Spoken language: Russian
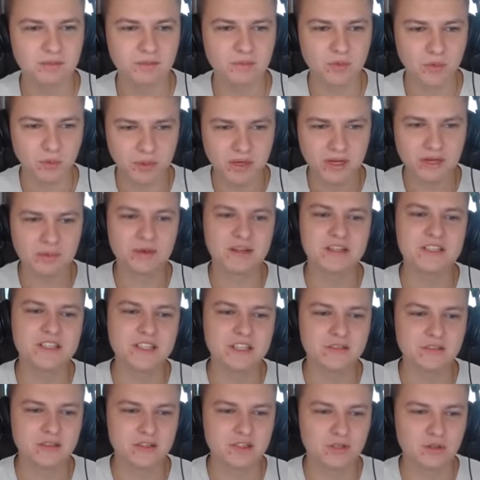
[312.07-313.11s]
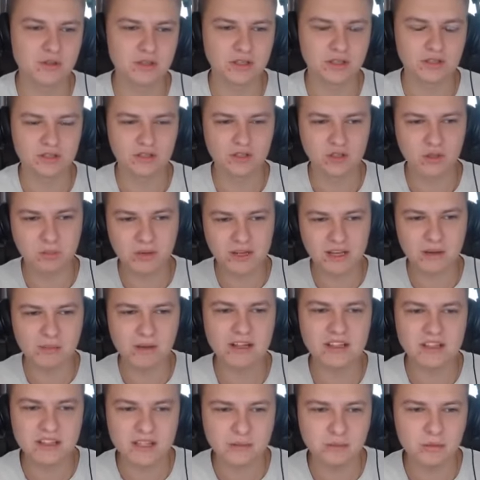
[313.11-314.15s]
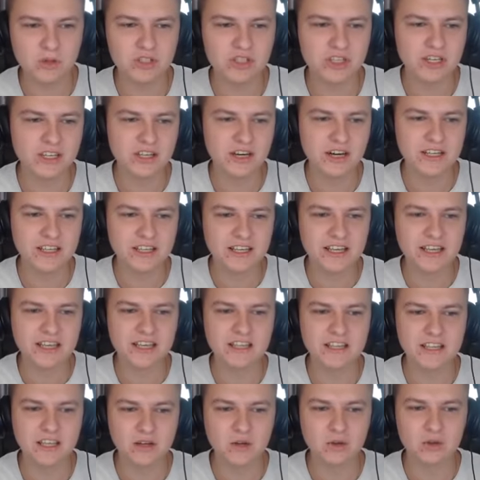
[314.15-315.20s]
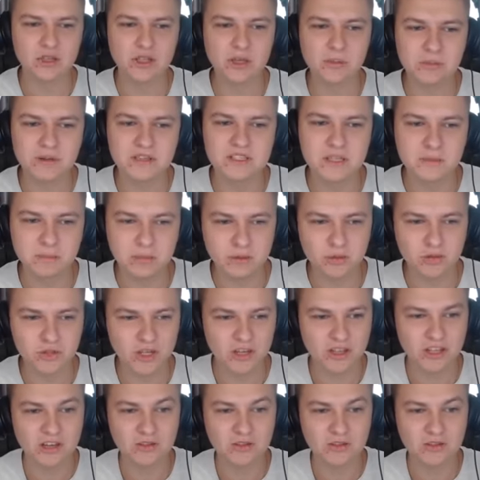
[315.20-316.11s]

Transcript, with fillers: ну, преобразить во что-то, чтобы командно можно играть и какие-то крутые призы получать.